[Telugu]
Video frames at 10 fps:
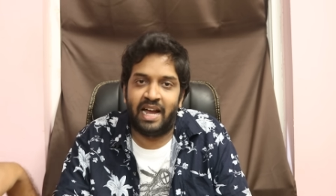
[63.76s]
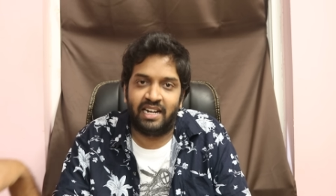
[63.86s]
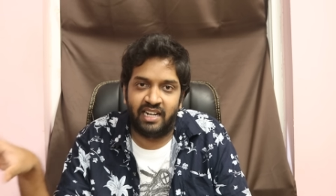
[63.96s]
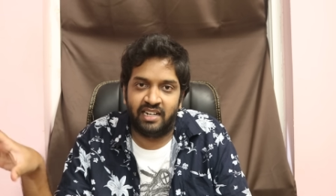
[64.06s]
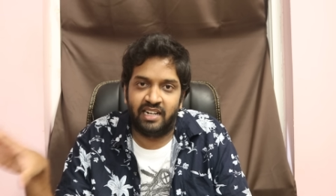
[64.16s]

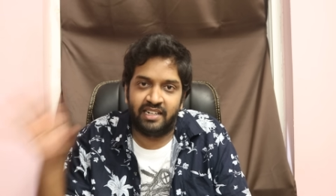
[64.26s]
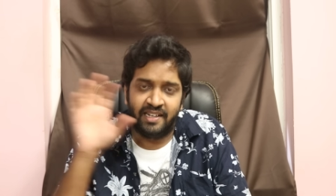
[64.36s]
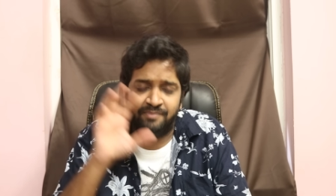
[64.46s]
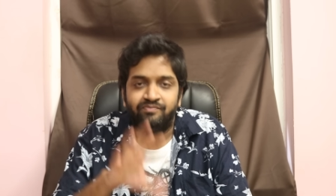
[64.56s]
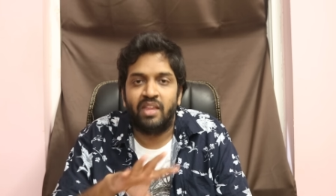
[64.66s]
మ్యాటర్ ఏంటంటే
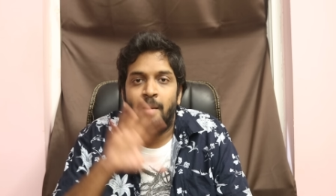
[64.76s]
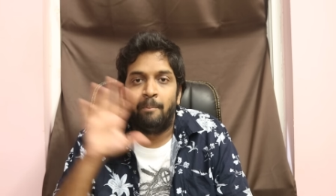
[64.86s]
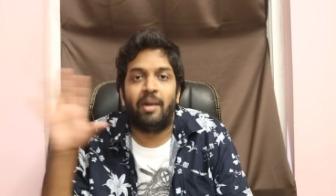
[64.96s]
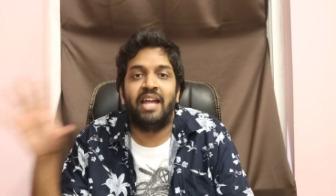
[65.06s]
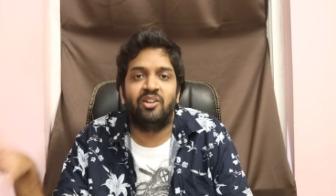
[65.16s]

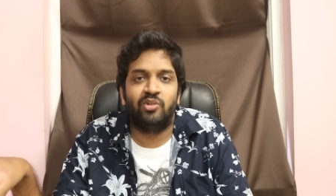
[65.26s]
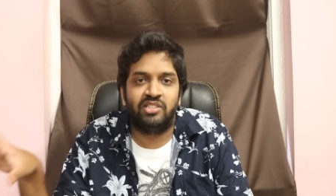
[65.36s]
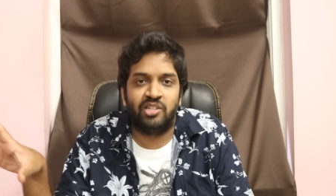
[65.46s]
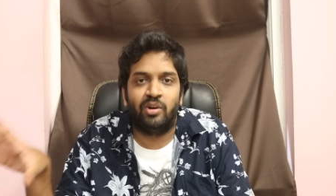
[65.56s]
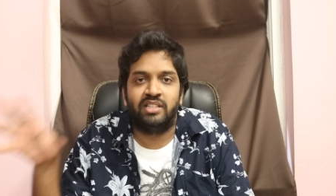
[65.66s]

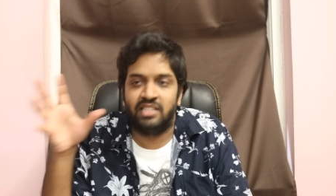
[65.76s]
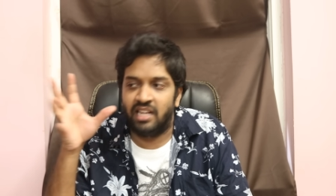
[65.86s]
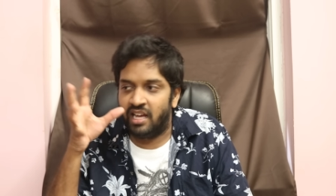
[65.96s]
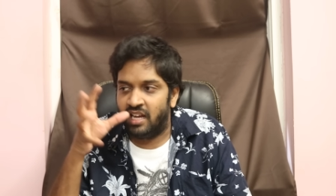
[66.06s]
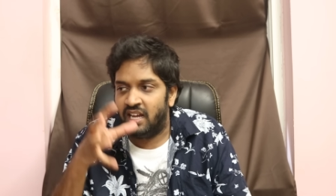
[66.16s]
పైనుంచి వచ్చిన
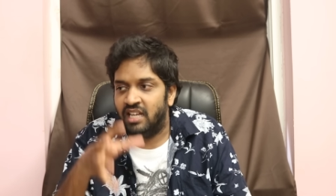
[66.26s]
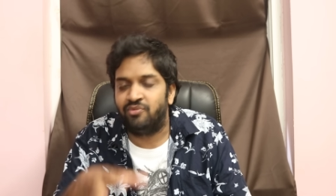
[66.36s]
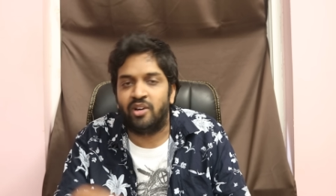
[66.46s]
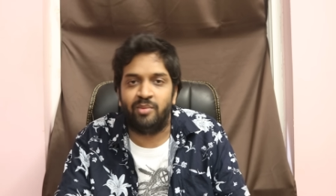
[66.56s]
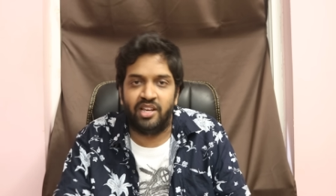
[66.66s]

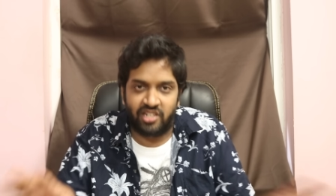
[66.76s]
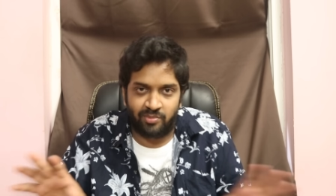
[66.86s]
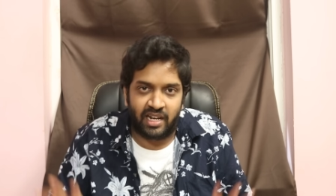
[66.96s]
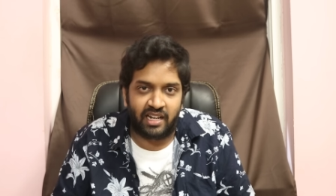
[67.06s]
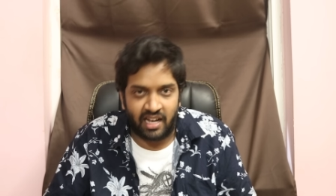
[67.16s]
ఇన్ఫర్మేషన్
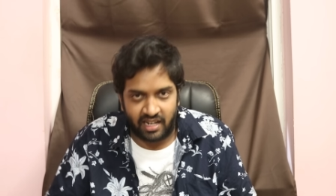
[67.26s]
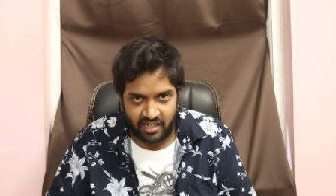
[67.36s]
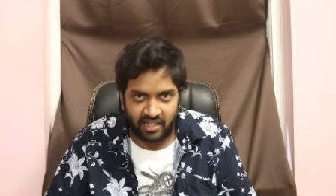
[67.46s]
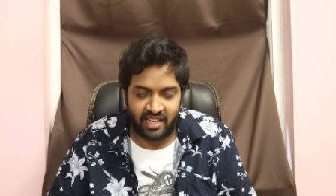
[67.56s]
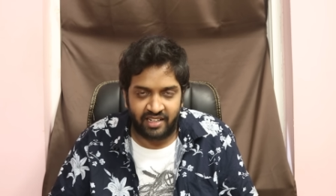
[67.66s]

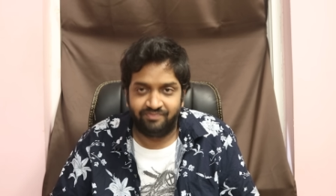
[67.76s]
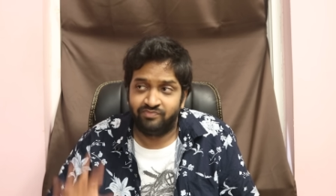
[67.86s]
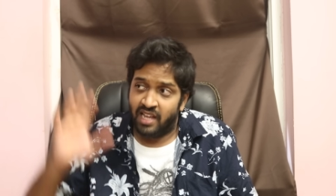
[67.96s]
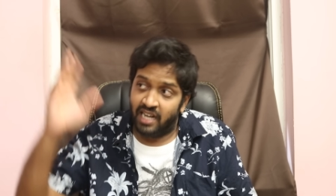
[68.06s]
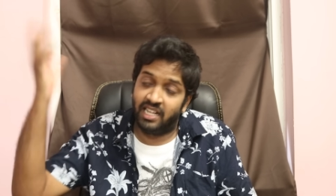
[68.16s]
ప్రకారంగా
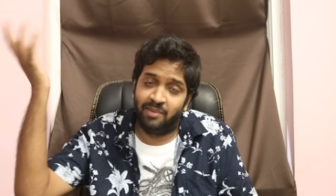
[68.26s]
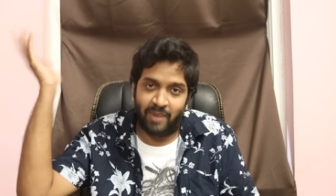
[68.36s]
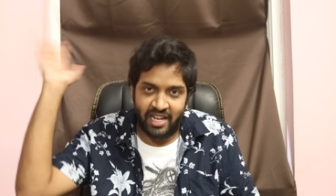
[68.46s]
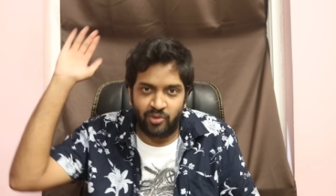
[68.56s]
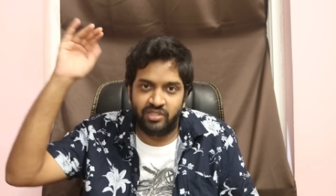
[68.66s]
అంటే
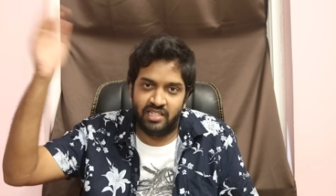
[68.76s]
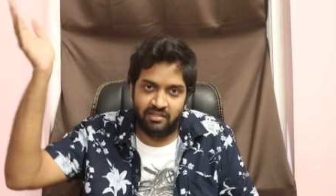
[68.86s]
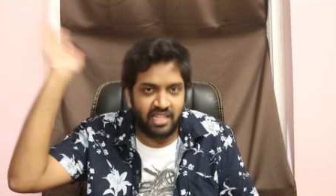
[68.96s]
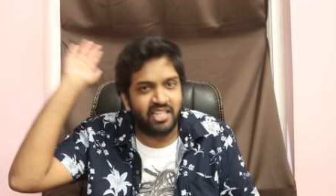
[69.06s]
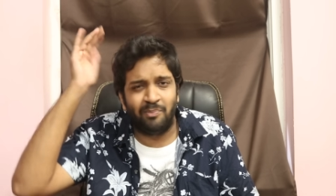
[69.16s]
పైనుంచి
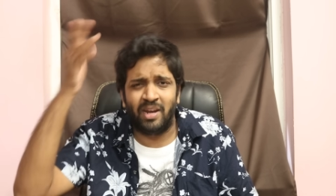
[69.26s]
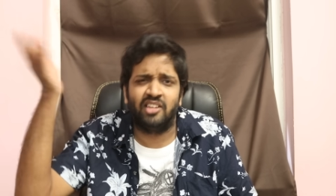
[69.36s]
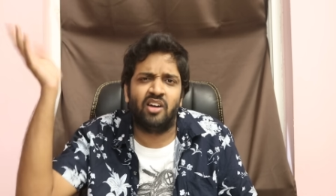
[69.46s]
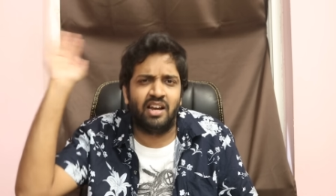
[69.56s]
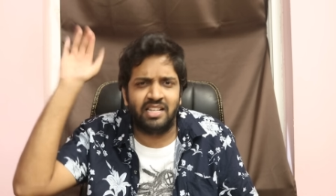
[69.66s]
నేను చెప్పాను
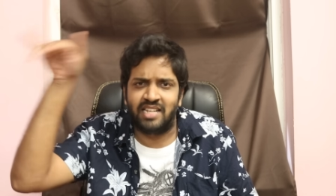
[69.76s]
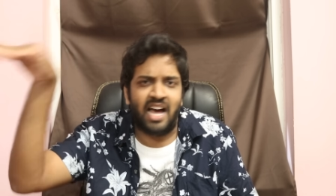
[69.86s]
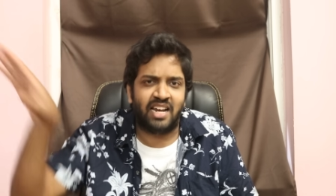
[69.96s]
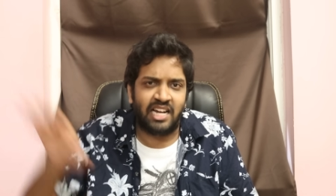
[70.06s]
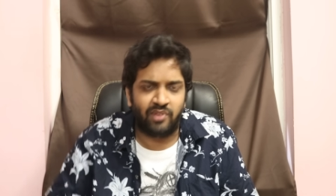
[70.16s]
కదా ఆల్రెడీ
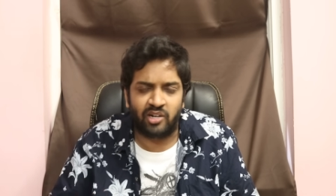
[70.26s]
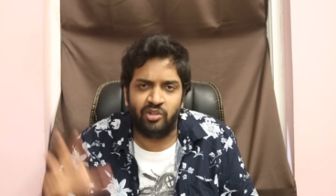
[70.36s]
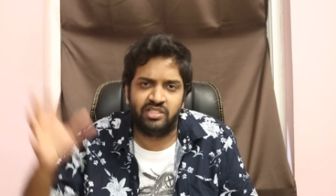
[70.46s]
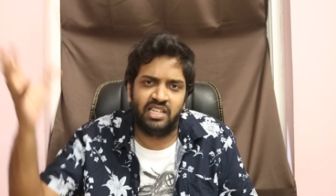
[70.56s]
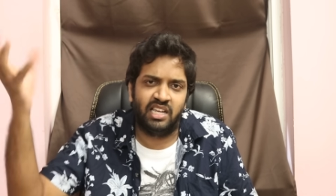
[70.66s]
స్టార్ నెట్వర్క్
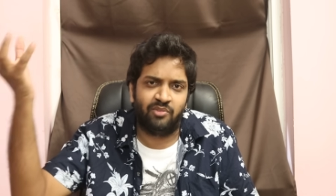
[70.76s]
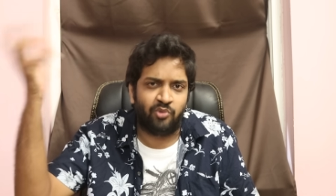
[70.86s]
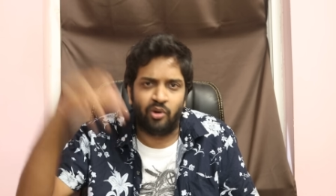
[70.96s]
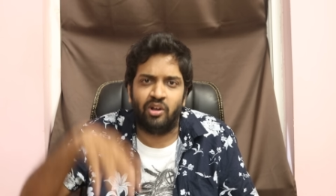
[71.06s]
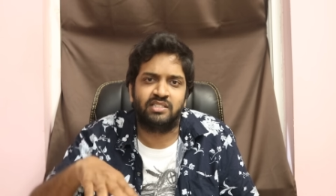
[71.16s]
నుంచి
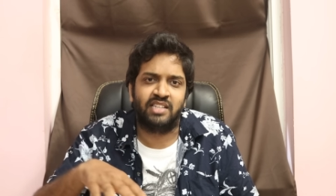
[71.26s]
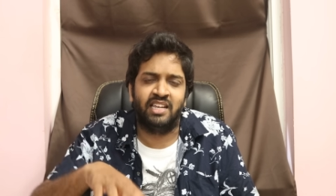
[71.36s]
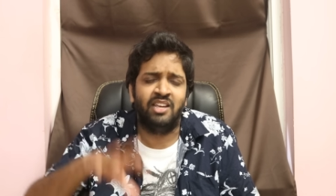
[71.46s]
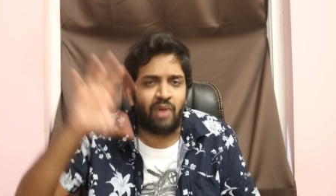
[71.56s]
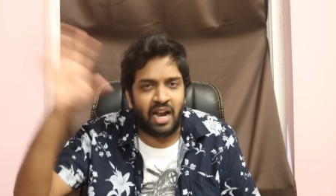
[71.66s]
ఫోన్లు
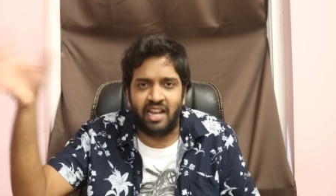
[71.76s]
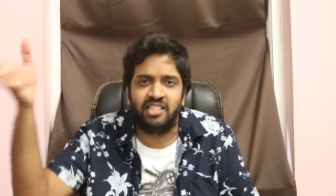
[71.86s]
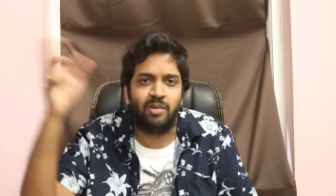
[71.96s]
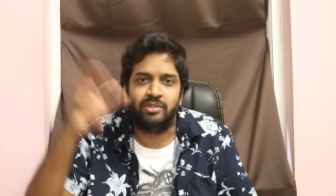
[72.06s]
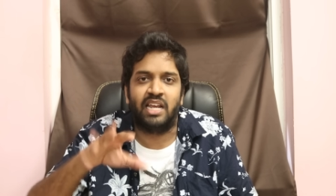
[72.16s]
వస్తాయి వాళ్ళే
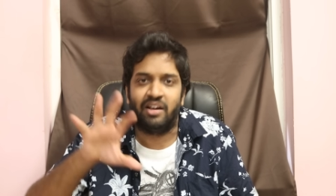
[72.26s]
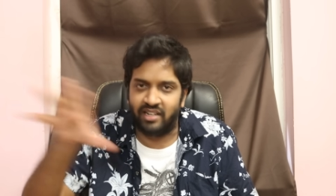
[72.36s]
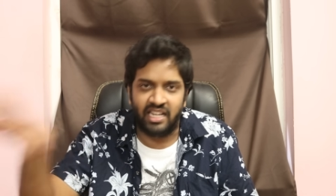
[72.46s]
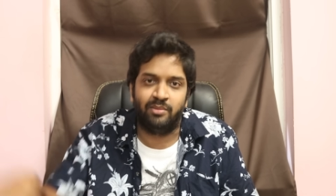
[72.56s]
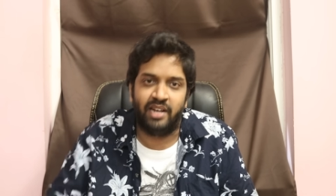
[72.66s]
చెబుతారు
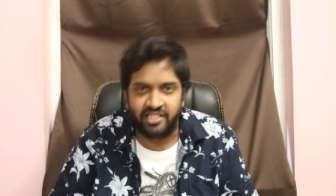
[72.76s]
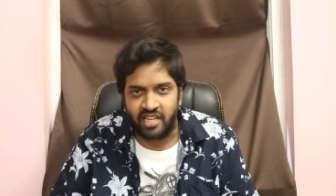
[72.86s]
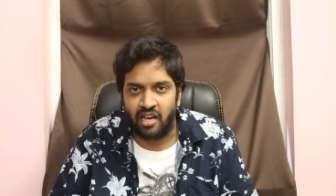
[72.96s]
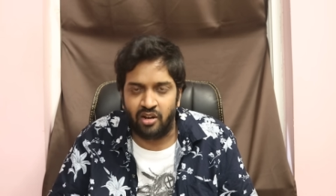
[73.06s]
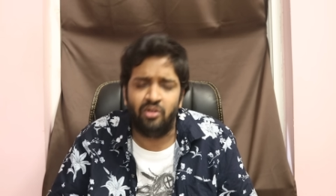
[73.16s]
ఎవరిని ఎలిమినేట్
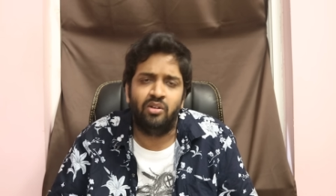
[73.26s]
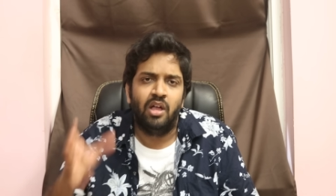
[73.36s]
చేయాలో